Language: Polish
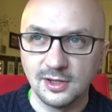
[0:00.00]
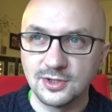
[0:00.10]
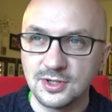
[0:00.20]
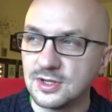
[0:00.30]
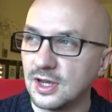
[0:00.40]

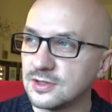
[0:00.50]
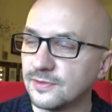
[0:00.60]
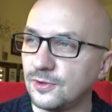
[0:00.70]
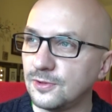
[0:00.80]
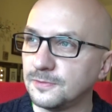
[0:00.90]

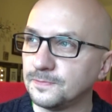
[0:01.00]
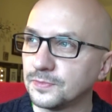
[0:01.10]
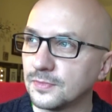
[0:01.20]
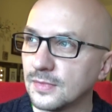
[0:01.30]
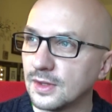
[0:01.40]
Chrześcijaństwo
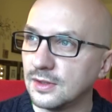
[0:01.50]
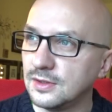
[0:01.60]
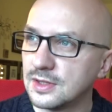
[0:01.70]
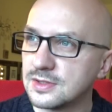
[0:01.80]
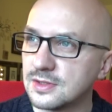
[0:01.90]

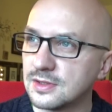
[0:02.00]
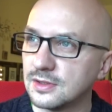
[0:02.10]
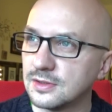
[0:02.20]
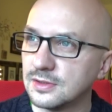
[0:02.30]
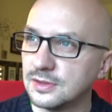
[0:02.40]
jest
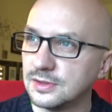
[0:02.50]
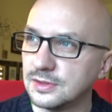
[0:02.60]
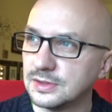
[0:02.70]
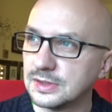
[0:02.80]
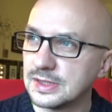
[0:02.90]

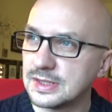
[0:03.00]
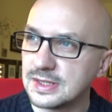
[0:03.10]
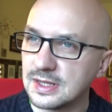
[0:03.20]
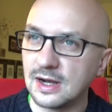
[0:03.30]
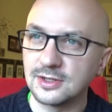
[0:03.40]
y,
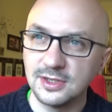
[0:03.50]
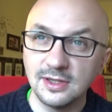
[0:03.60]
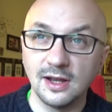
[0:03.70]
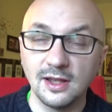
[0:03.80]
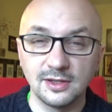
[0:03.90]

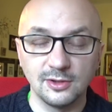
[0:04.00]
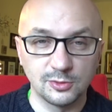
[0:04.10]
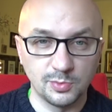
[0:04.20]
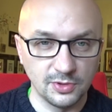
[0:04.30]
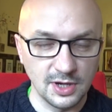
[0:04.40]
strasznie dalekie
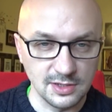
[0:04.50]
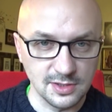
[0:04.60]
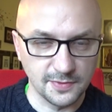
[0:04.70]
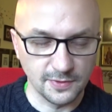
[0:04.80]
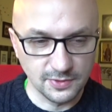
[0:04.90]
od
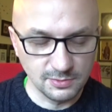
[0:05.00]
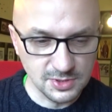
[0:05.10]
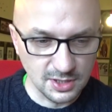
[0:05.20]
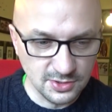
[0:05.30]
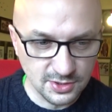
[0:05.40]
pogaństwa, w tym
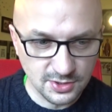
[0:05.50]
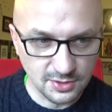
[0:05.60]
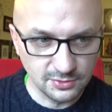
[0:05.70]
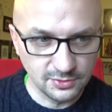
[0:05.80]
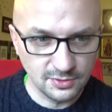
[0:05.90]
sensie,
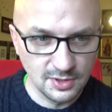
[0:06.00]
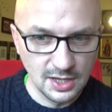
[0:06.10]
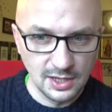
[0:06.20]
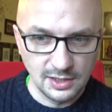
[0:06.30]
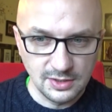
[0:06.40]
że ono
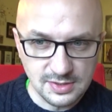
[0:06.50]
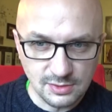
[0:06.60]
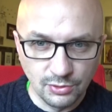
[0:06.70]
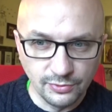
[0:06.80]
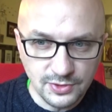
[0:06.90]
jest
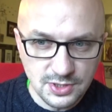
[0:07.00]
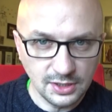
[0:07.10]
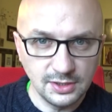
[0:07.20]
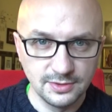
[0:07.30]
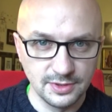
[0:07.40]
całkowicie
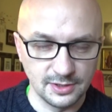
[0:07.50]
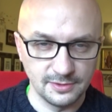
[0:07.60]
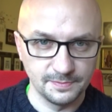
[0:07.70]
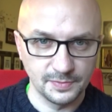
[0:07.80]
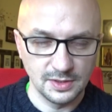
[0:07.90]
inne,
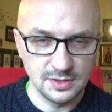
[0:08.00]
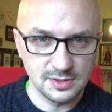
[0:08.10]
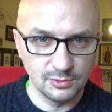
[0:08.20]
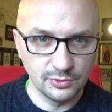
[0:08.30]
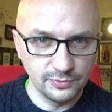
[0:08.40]

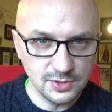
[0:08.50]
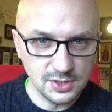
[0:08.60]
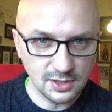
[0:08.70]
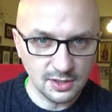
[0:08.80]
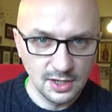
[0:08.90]
jest
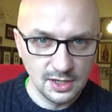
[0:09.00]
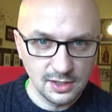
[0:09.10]
całkowicie